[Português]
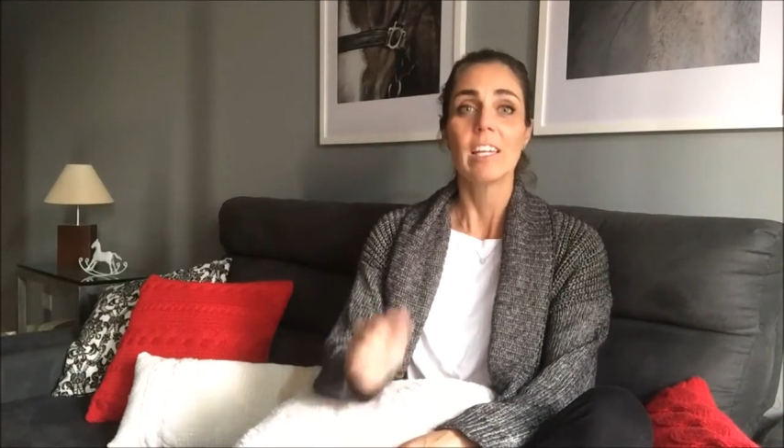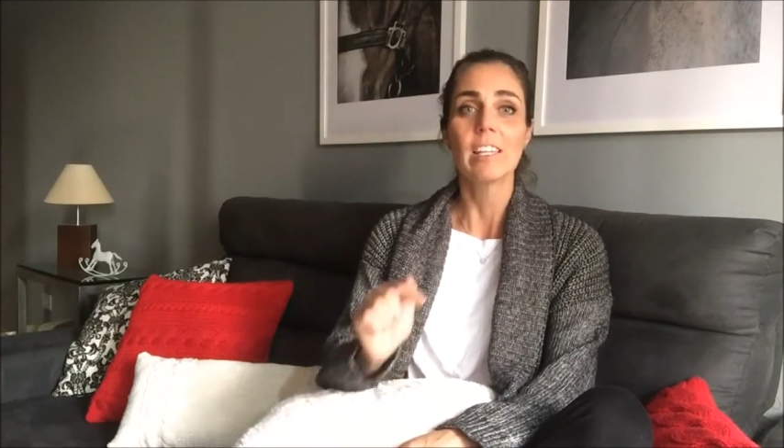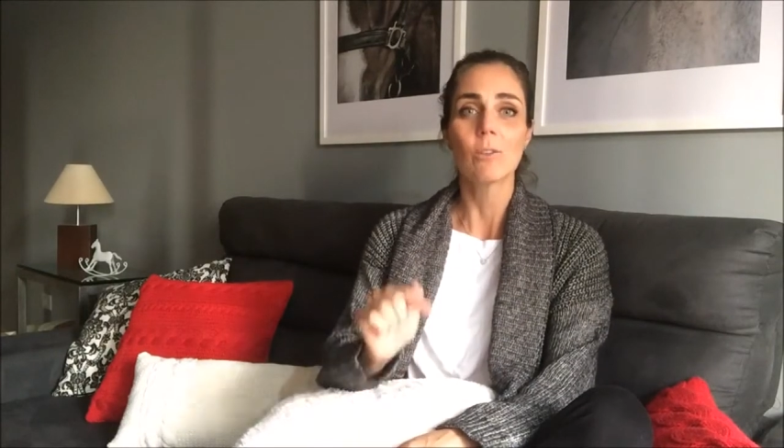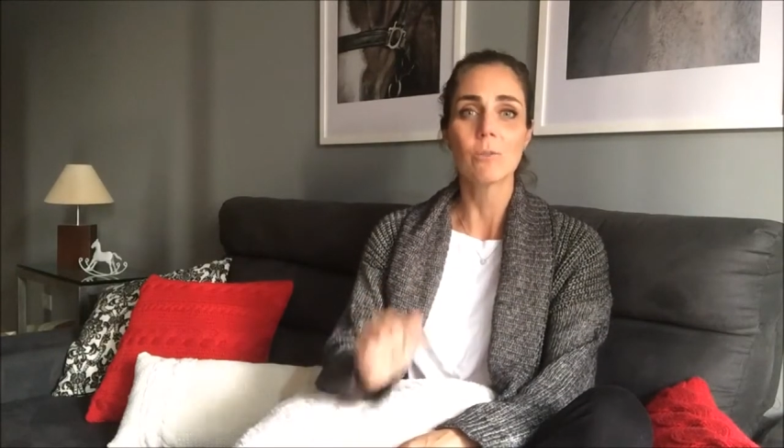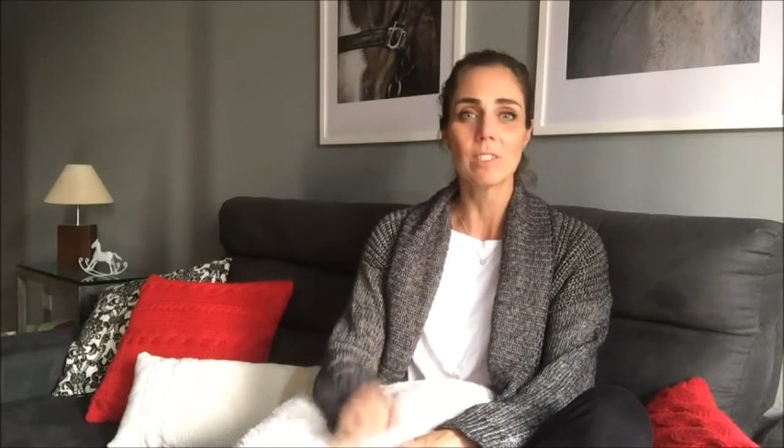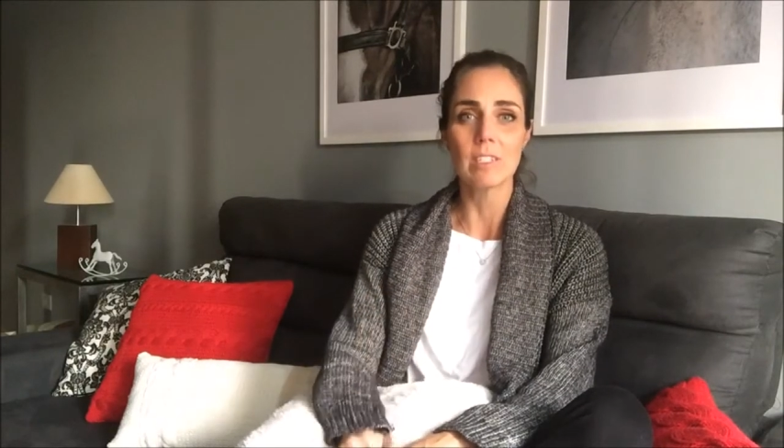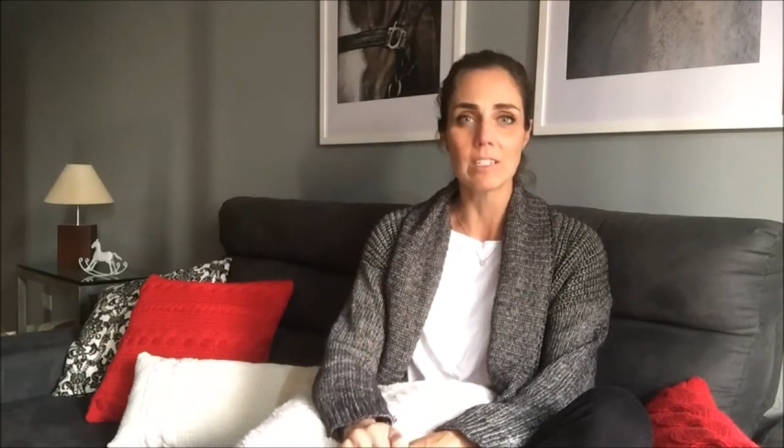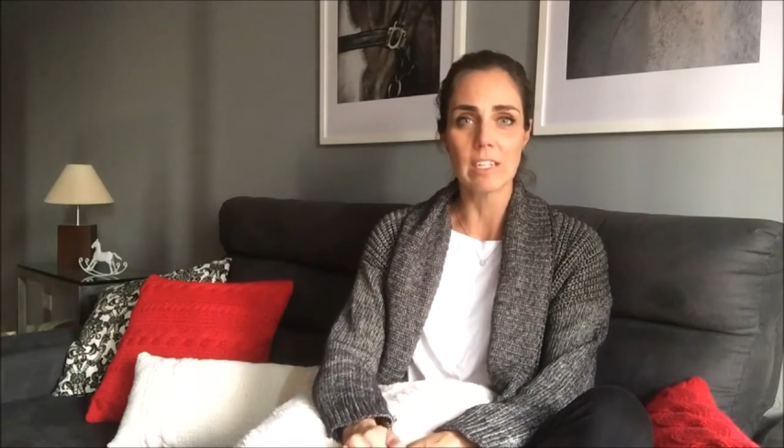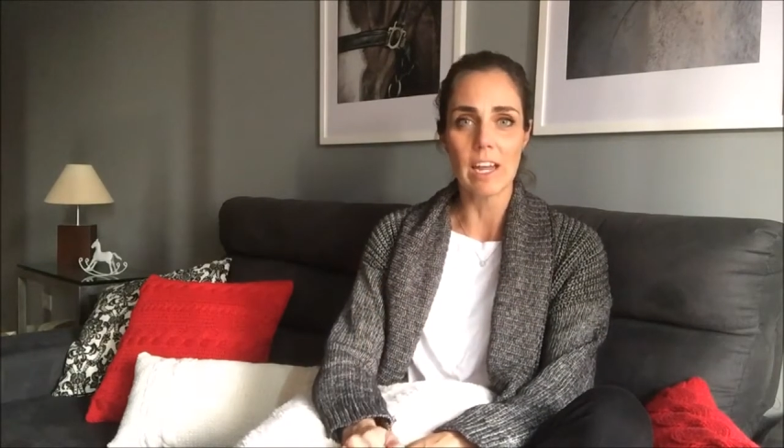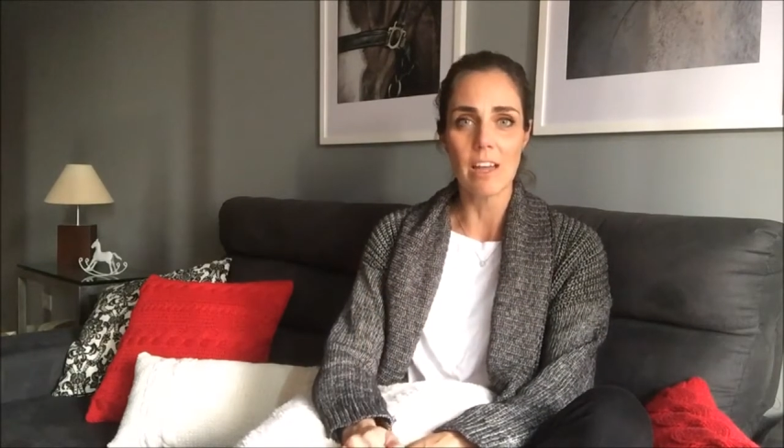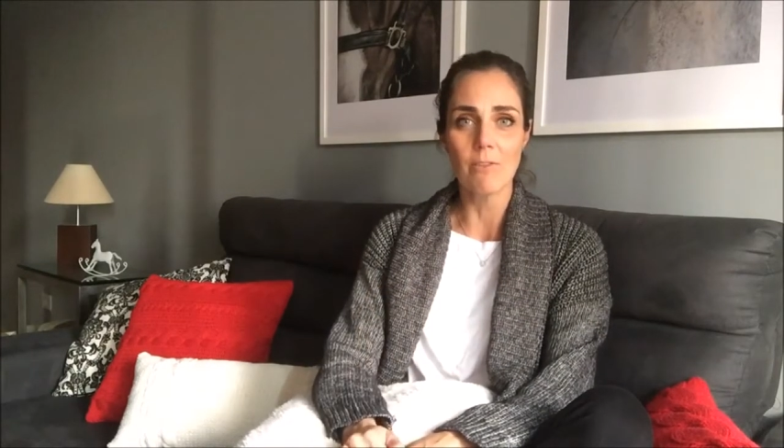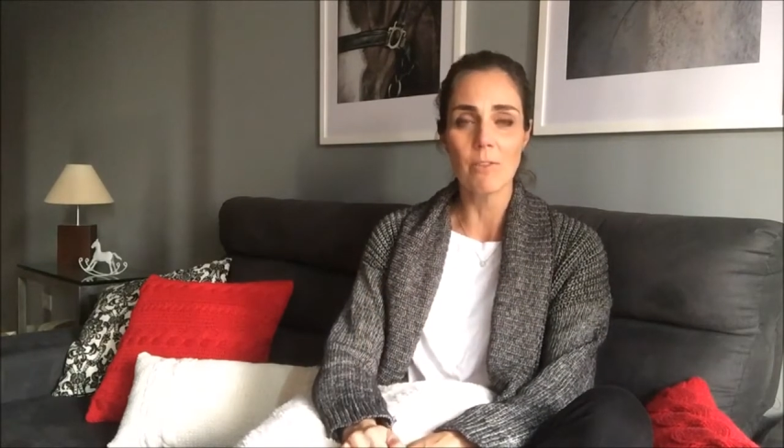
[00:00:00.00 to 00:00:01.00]
Então se
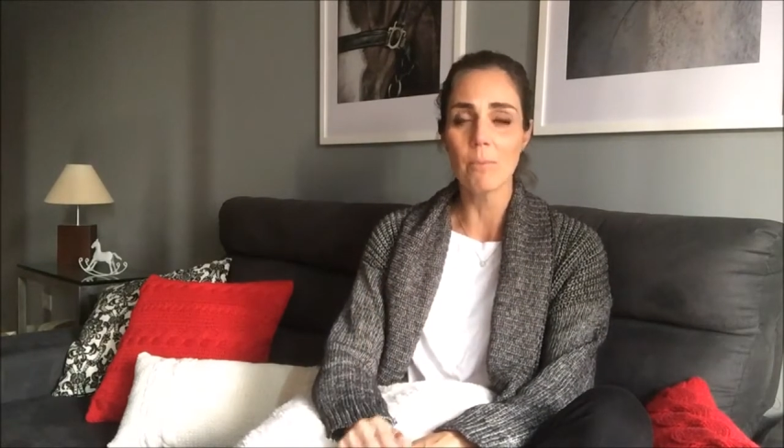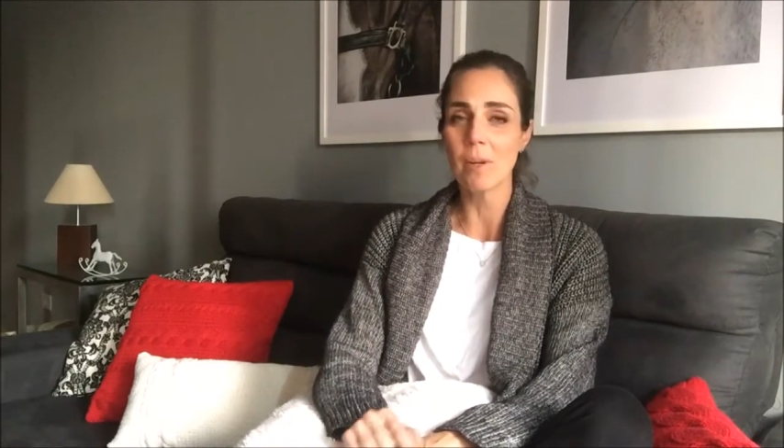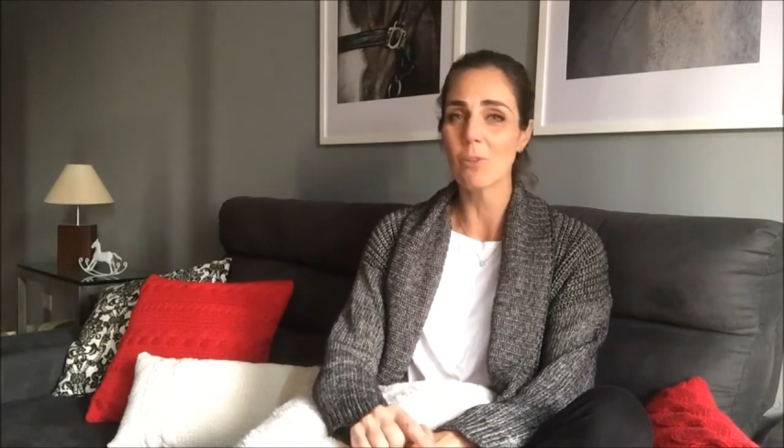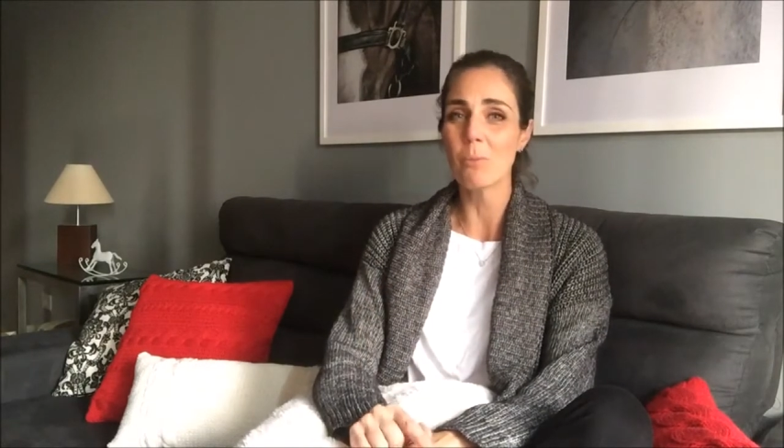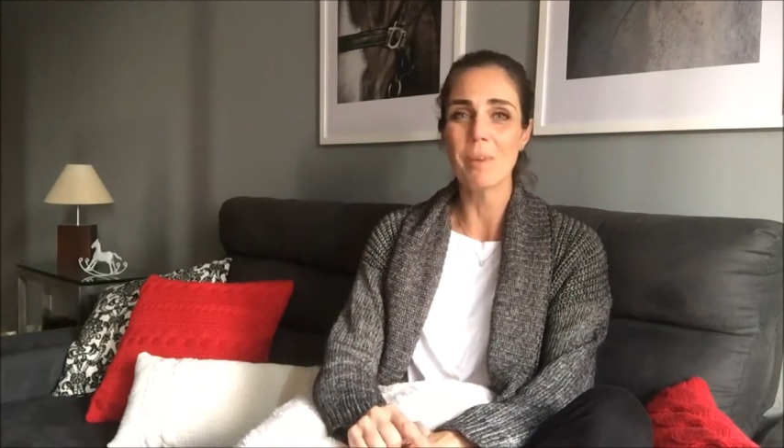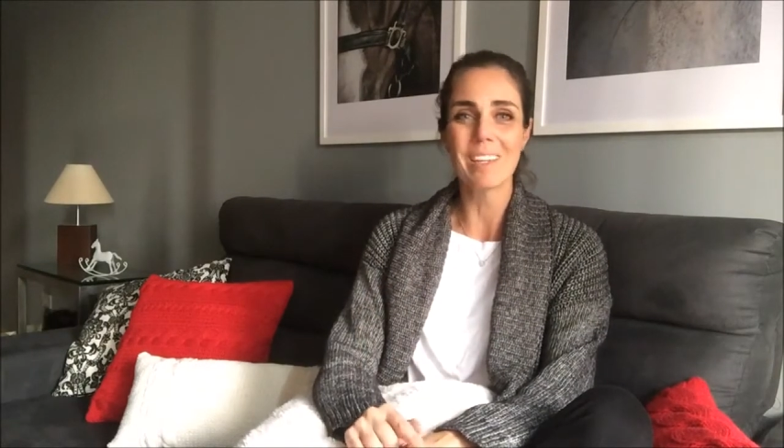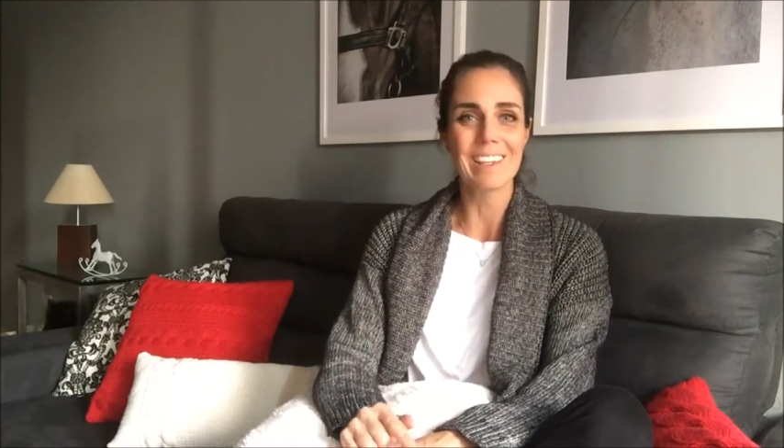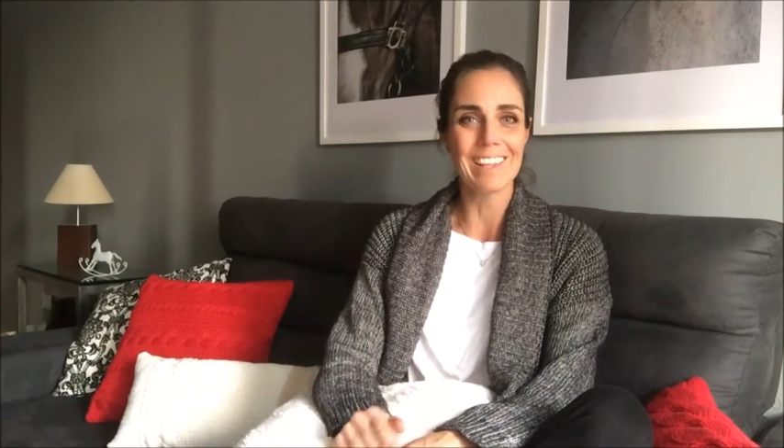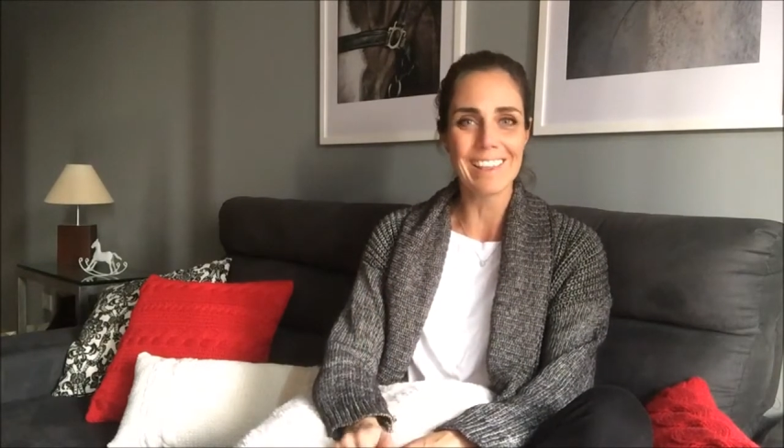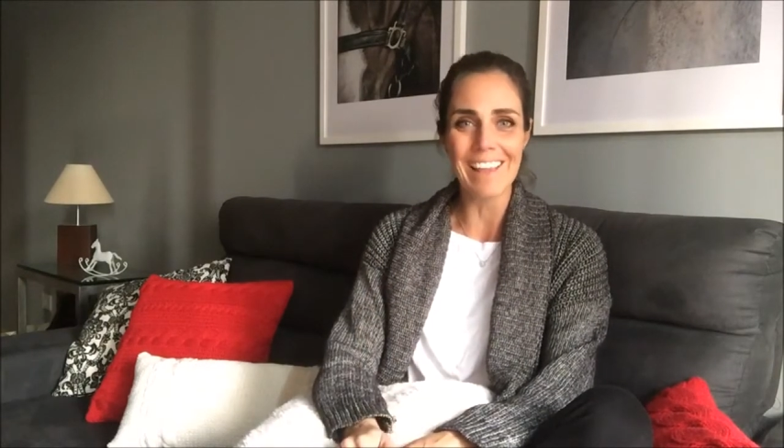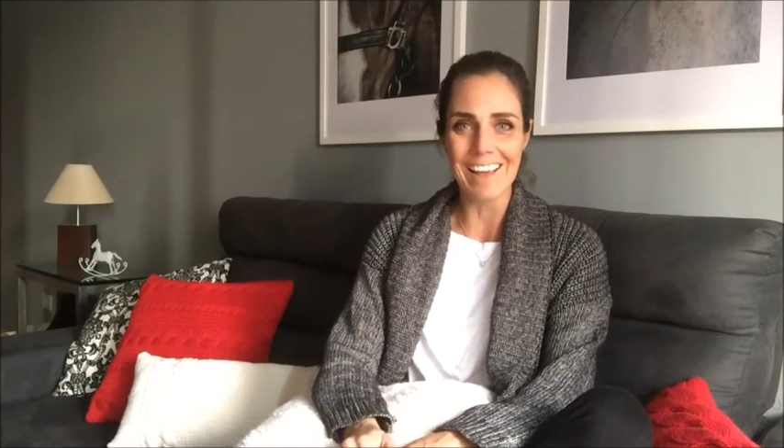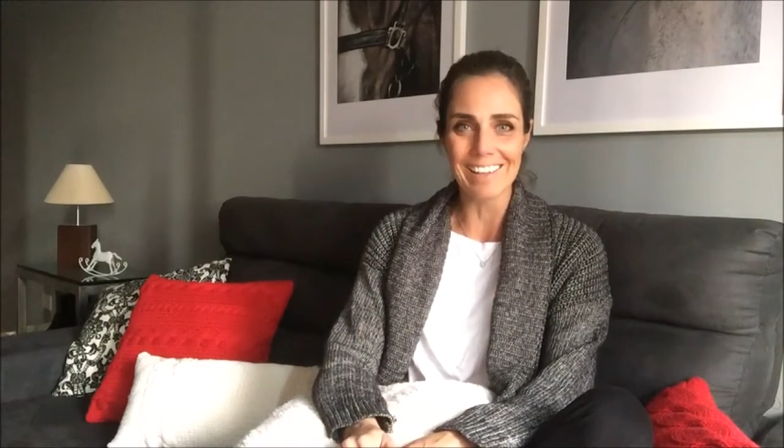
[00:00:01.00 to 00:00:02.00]
inscreve para não
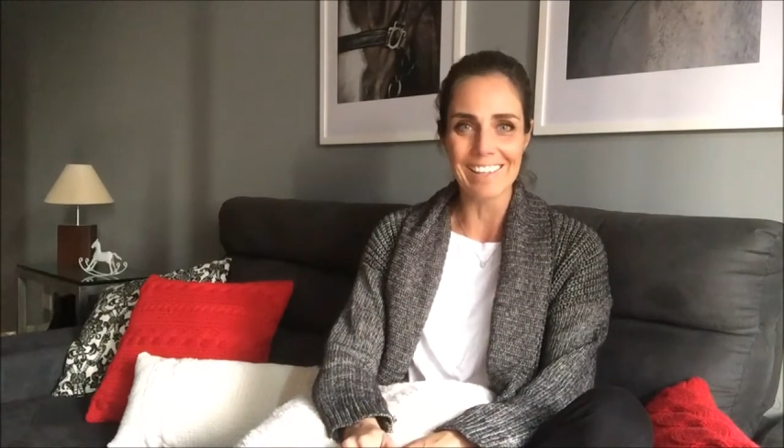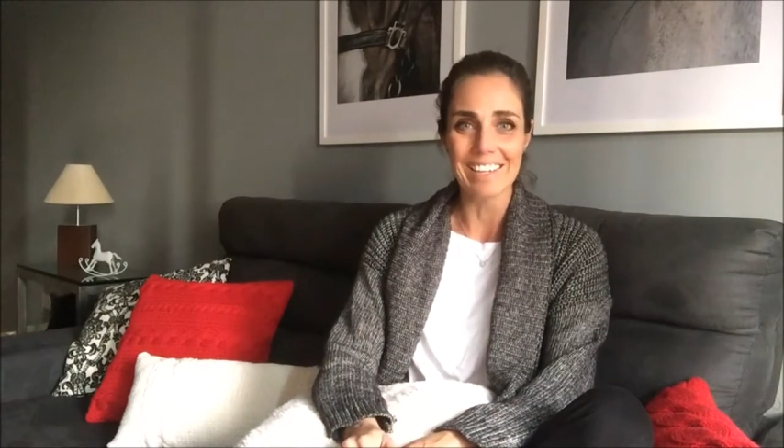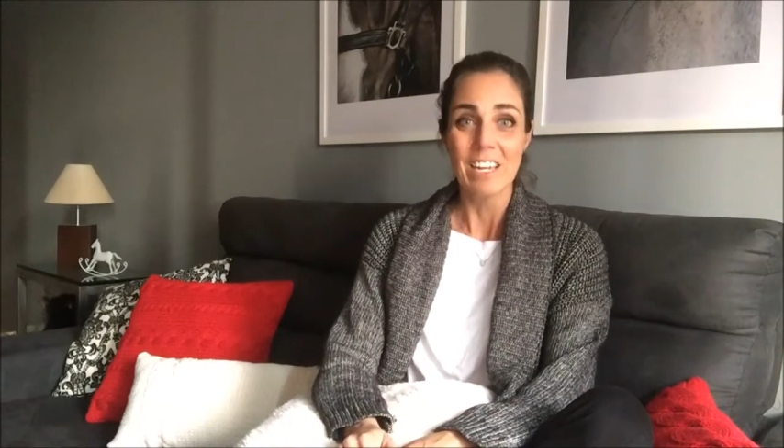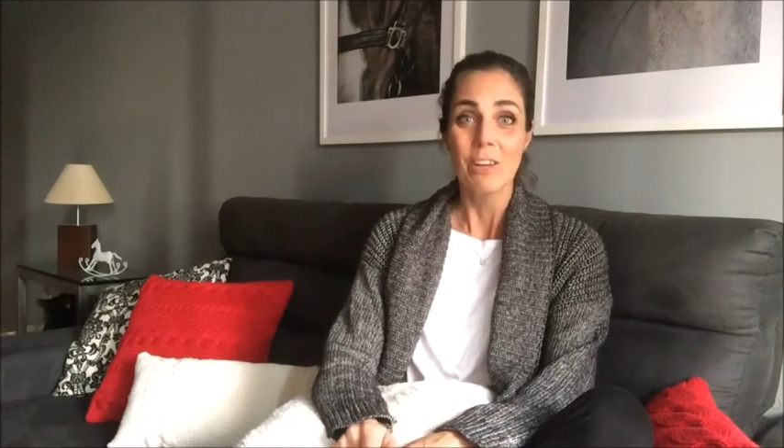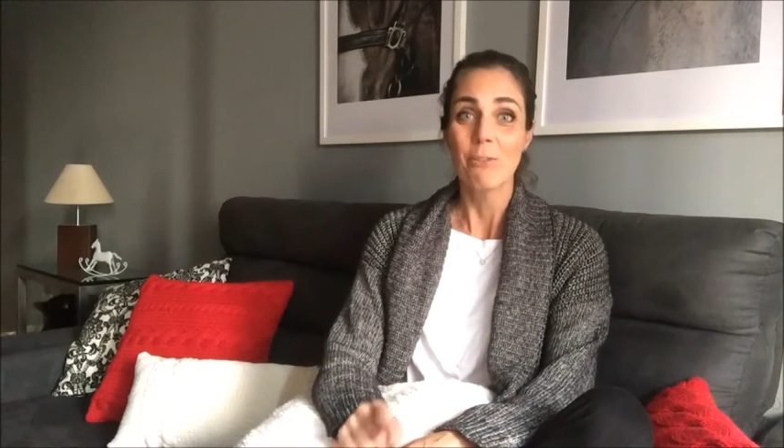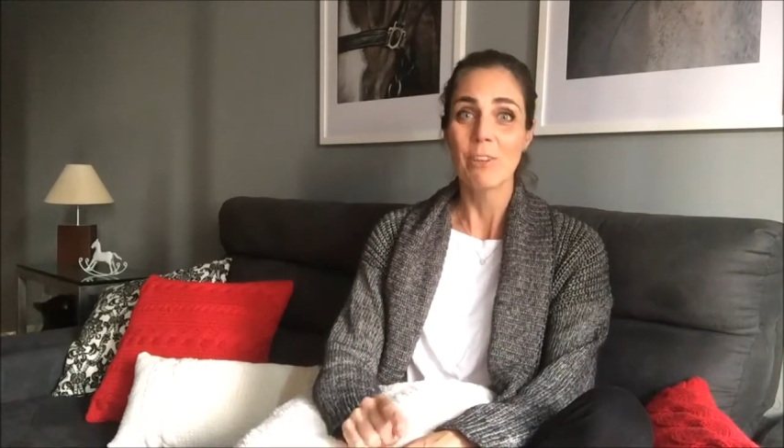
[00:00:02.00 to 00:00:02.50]
perder nada.